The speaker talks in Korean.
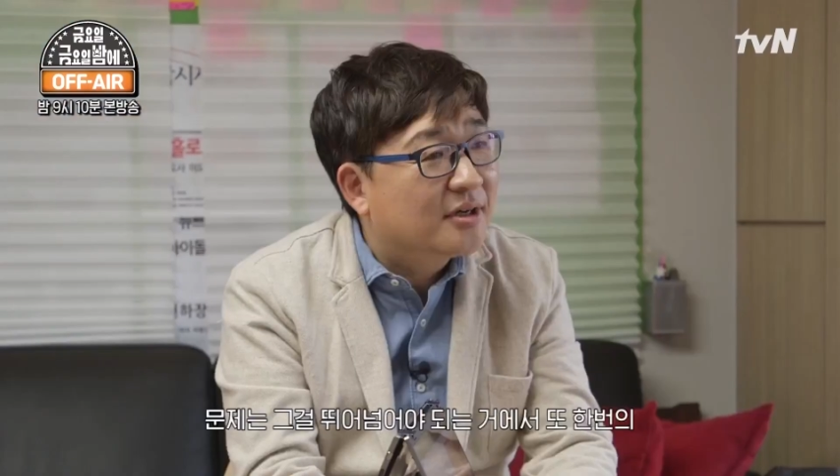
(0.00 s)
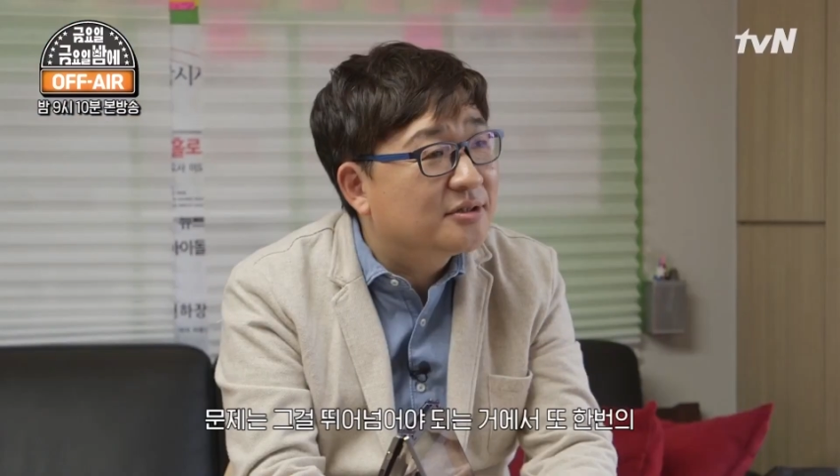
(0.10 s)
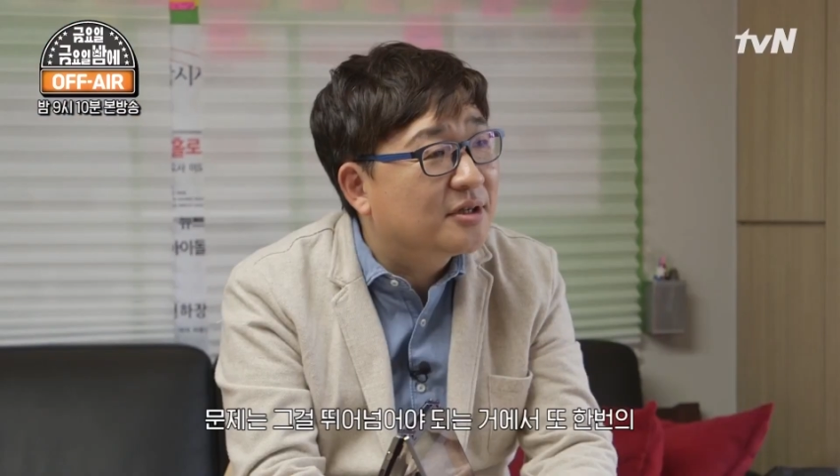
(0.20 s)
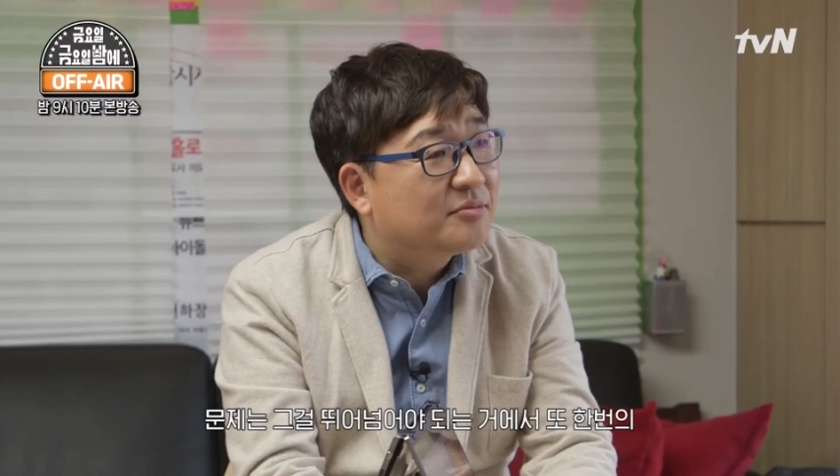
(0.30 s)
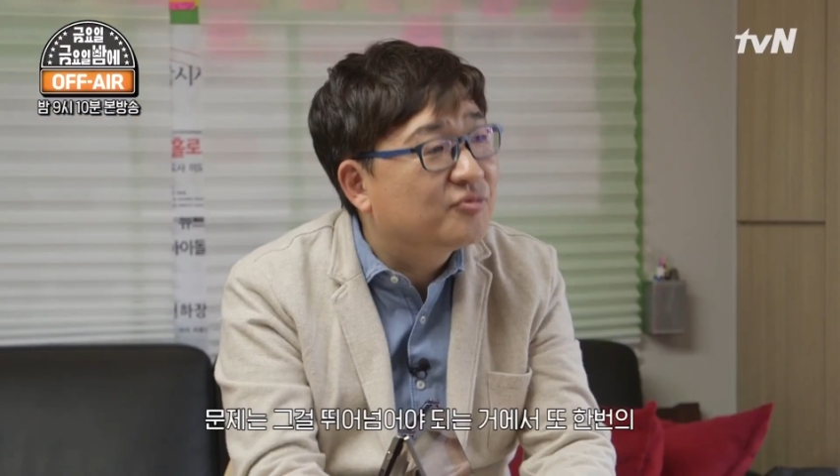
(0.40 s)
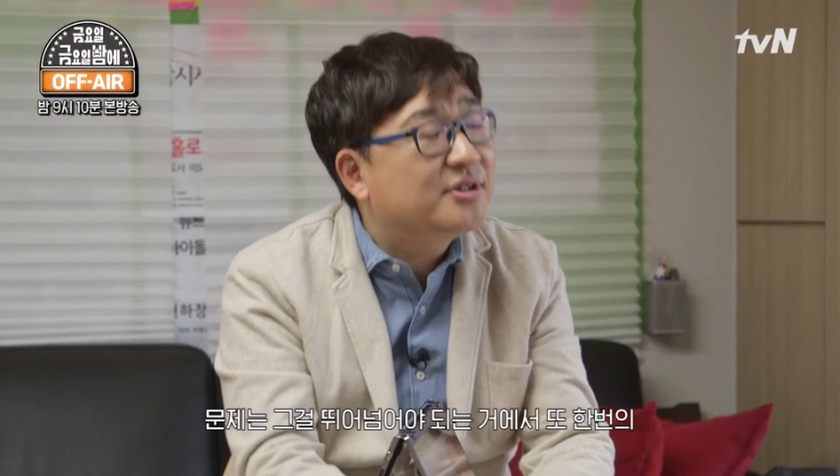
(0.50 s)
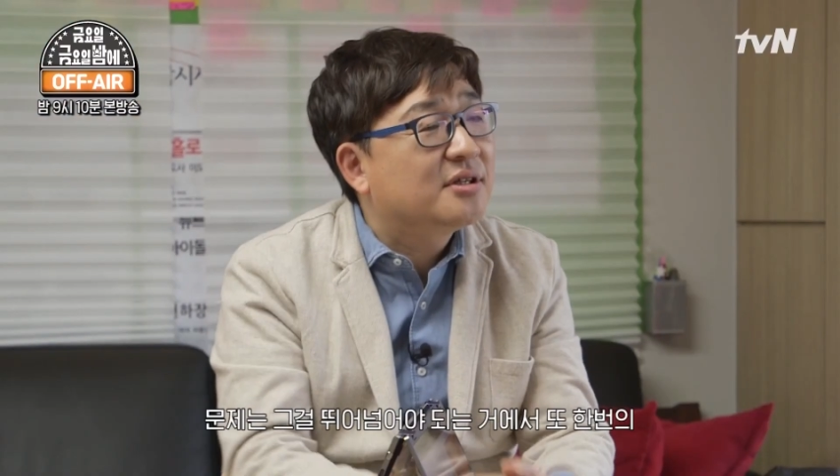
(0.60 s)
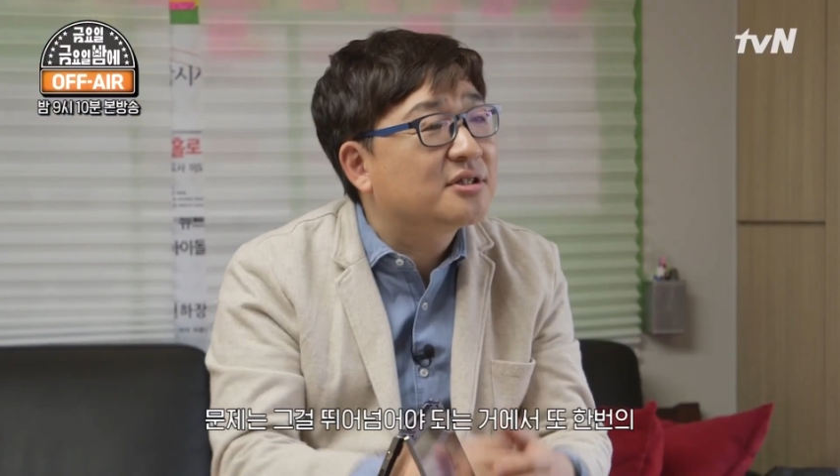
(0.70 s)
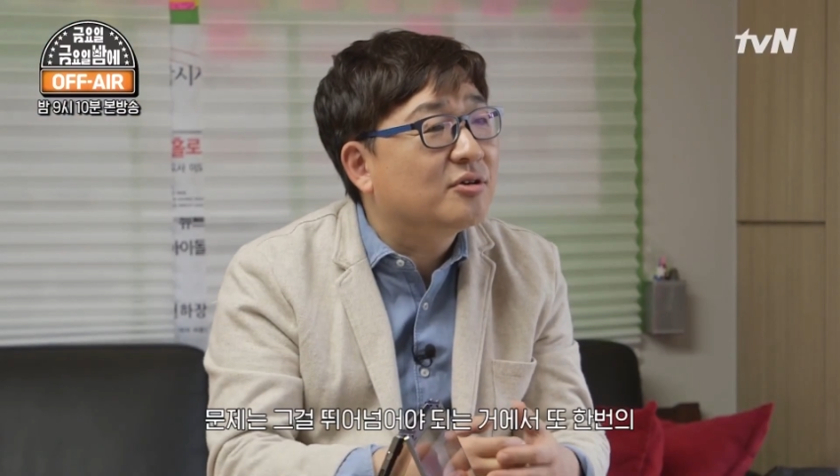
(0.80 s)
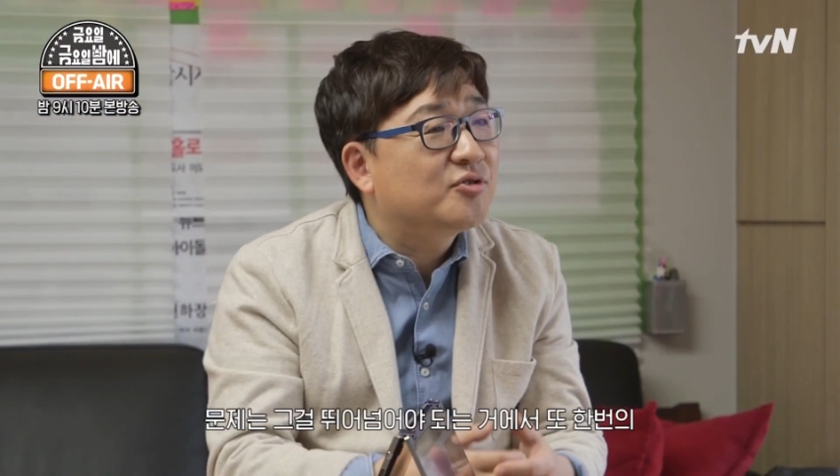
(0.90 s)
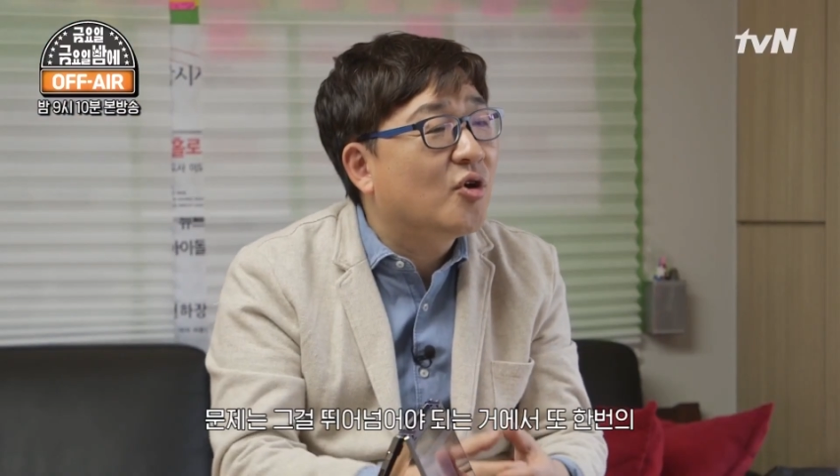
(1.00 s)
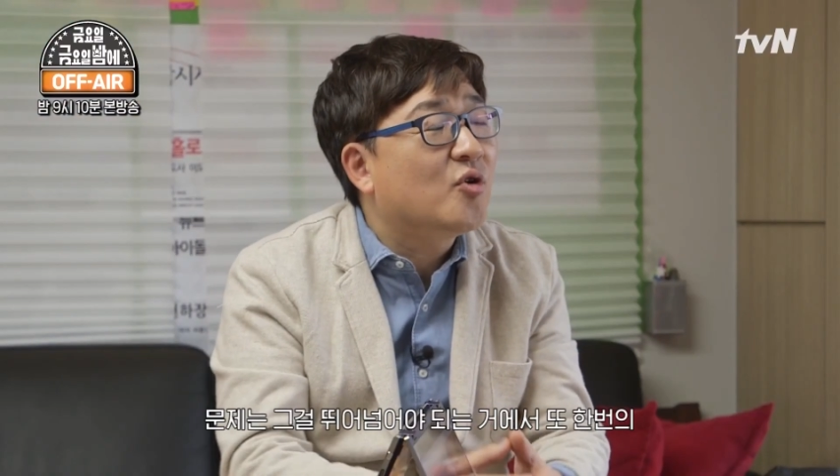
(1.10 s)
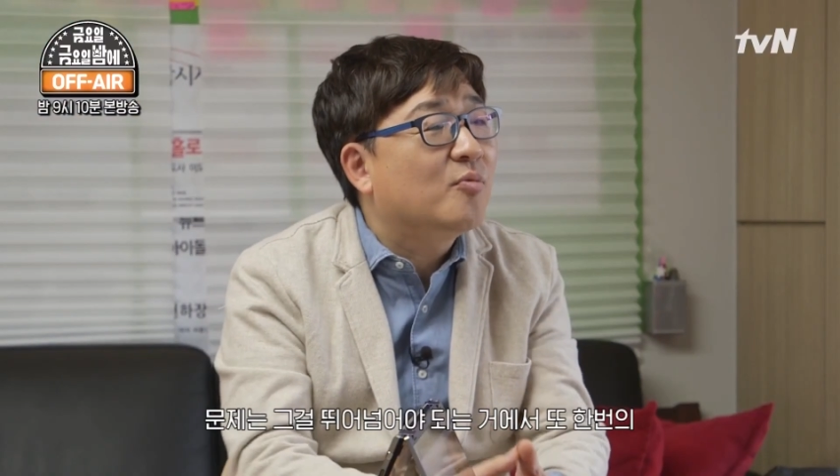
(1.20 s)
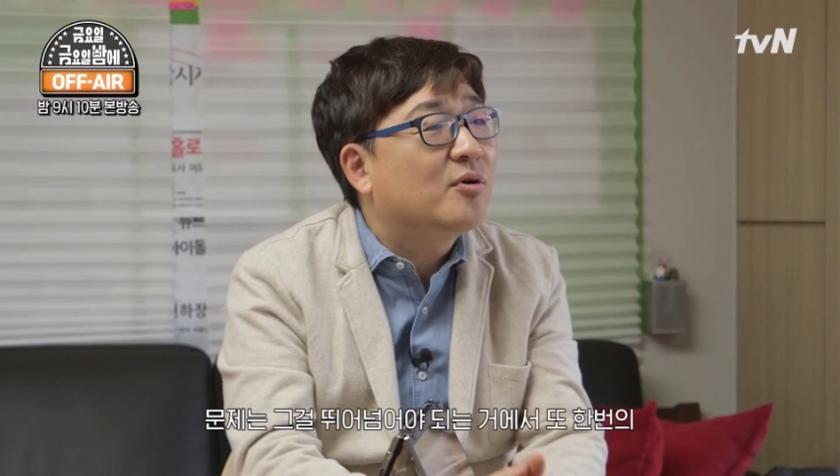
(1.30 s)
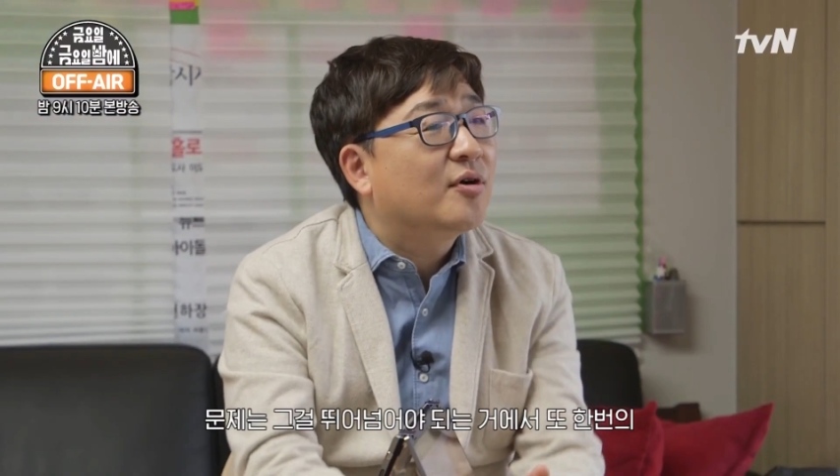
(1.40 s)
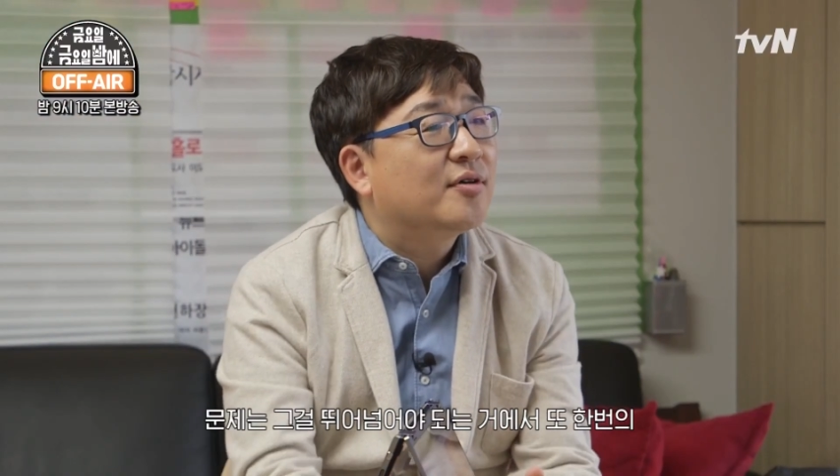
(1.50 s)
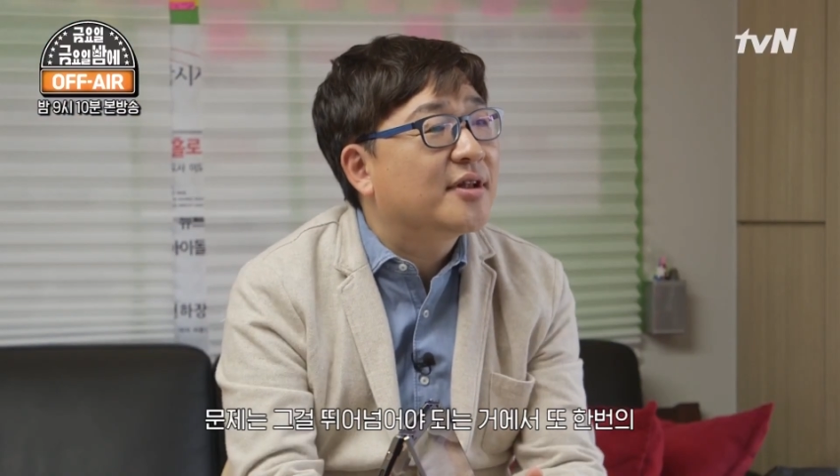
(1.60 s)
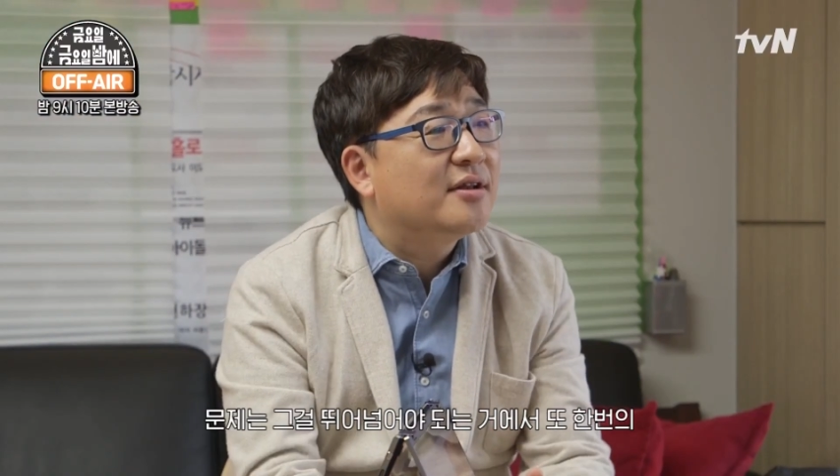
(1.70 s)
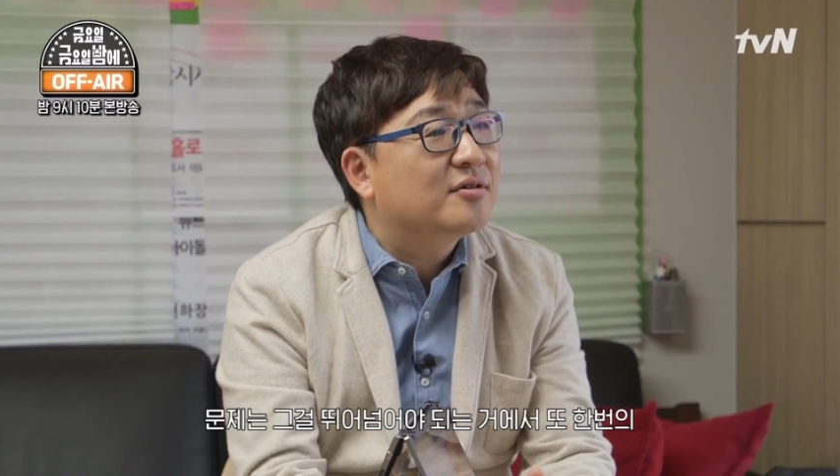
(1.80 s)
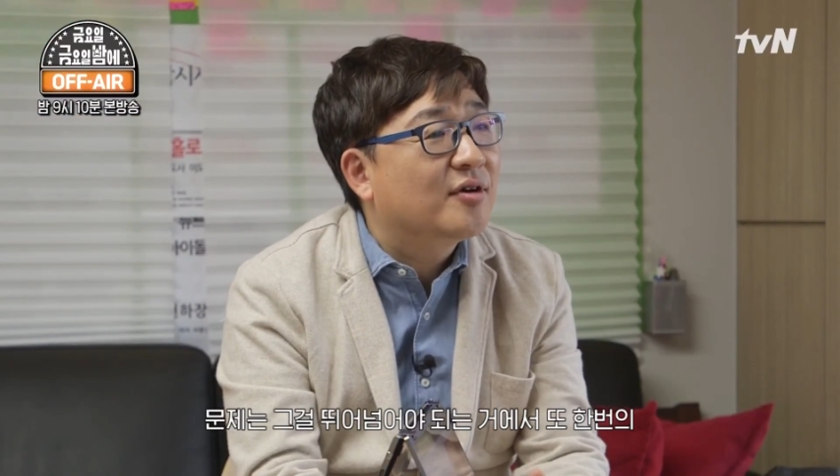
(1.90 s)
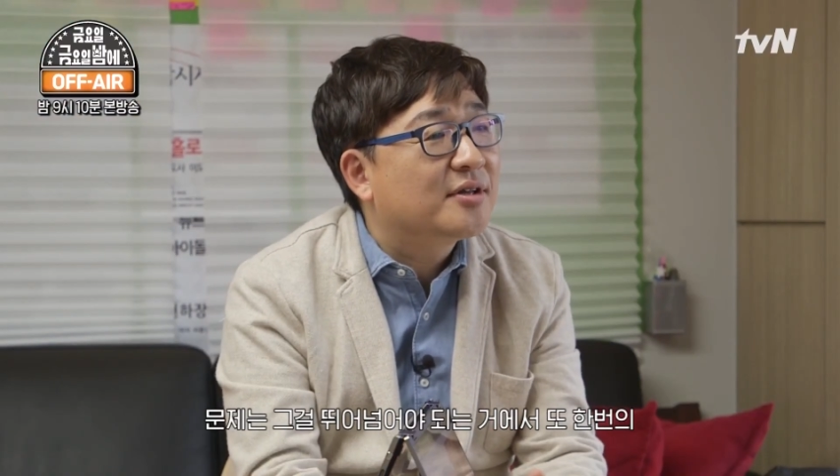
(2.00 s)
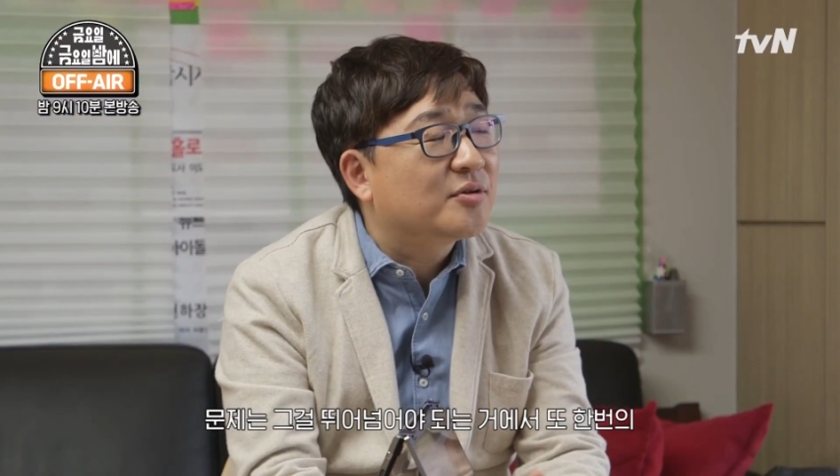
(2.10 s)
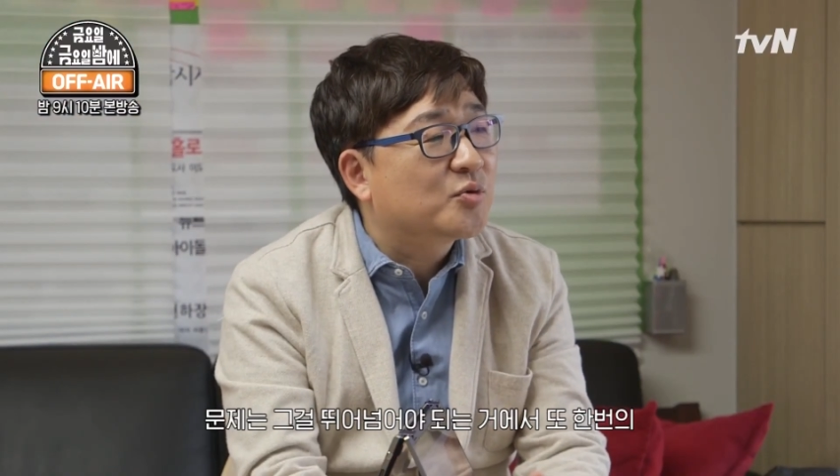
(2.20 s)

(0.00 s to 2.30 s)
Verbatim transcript: 근데 문제는 그걸 뛰어넘어야 되는 거에 대해서